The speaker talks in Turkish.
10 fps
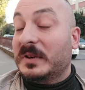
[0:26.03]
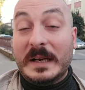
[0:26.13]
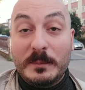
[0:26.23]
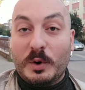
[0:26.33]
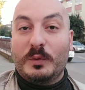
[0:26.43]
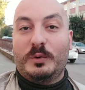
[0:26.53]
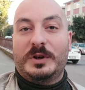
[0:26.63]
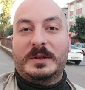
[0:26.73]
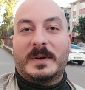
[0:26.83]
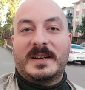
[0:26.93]
Rainbow
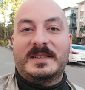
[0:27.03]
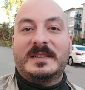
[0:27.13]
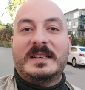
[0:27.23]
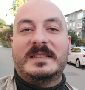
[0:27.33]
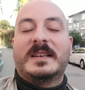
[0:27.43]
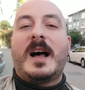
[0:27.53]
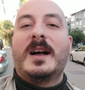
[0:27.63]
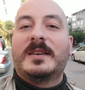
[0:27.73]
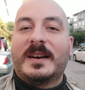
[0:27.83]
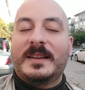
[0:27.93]
üretimhanesindeyiz,
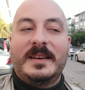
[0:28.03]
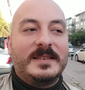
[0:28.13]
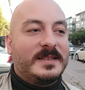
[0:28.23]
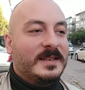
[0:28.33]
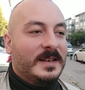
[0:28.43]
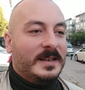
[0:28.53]
Ankara'dayız.